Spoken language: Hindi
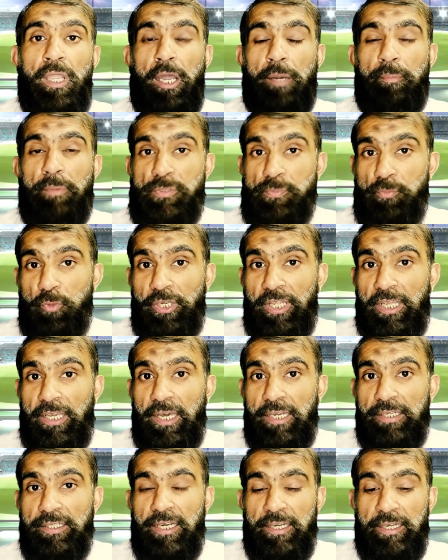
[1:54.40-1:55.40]
मजमून
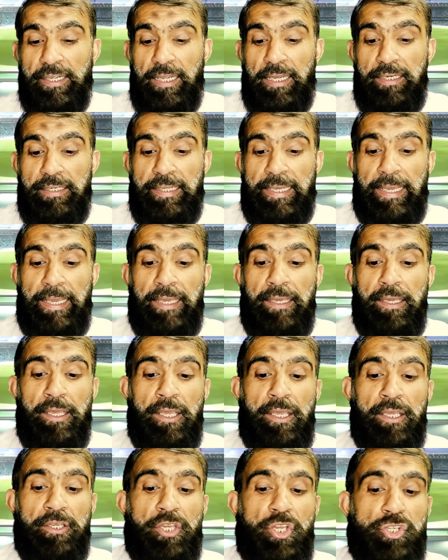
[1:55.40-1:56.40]
नगार का ख्याल है
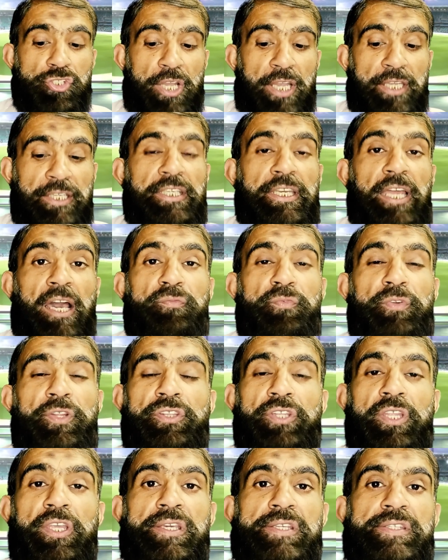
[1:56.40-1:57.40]
कि शाहीन
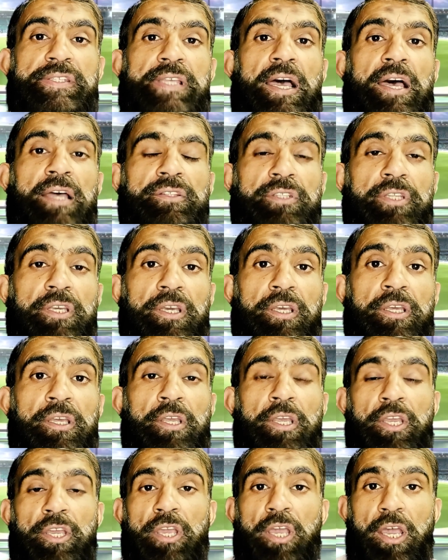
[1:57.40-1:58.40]
आफरीदी के साथ
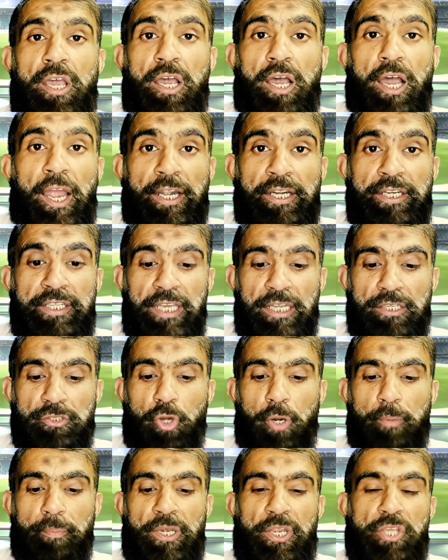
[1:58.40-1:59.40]
आइडियल
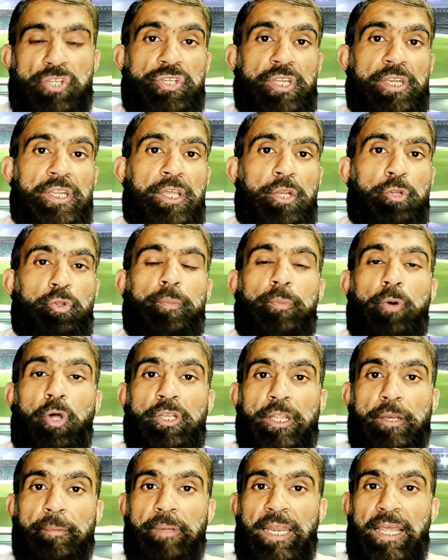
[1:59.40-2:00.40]
कॉम्बिनेशन अगर कोई
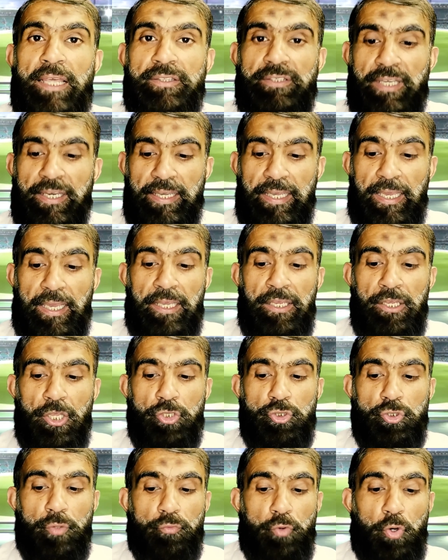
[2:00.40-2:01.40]
बॉलर बनाता है
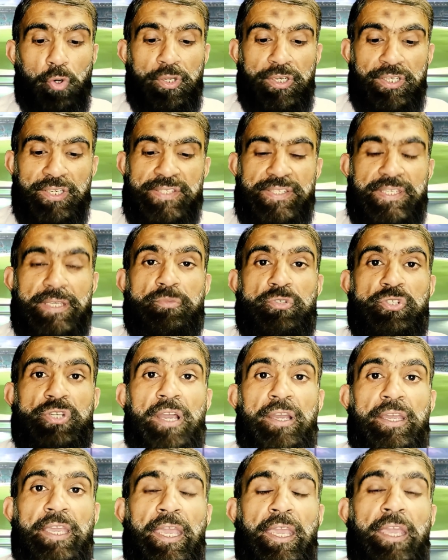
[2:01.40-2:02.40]
तो वो नसीम
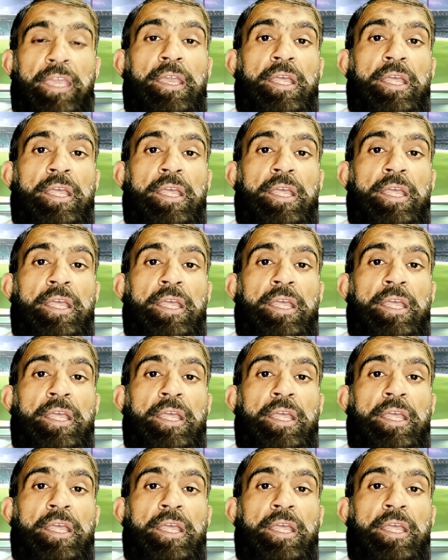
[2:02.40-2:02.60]
शाह है